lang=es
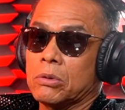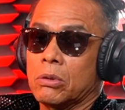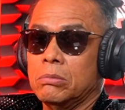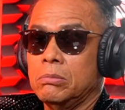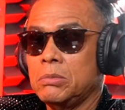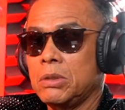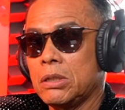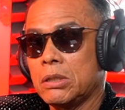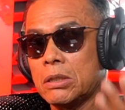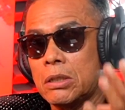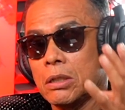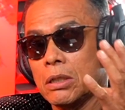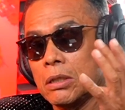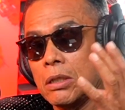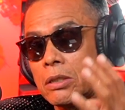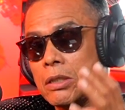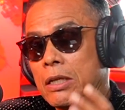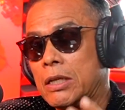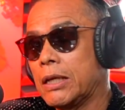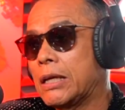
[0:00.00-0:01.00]
no, hombre,
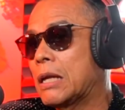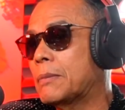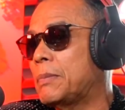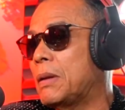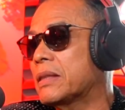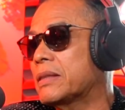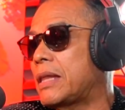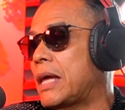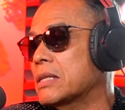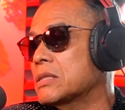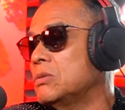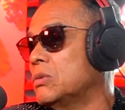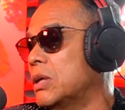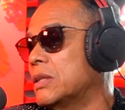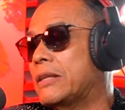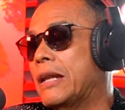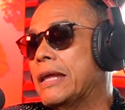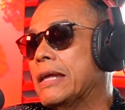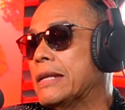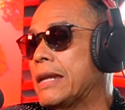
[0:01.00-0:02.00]
le tenía que dar para y nunca
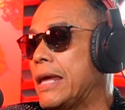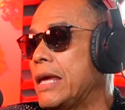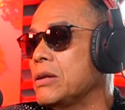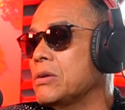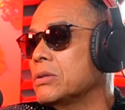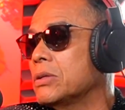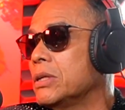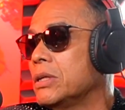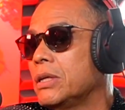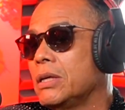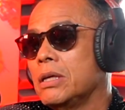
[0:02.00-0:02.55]
trae dinero.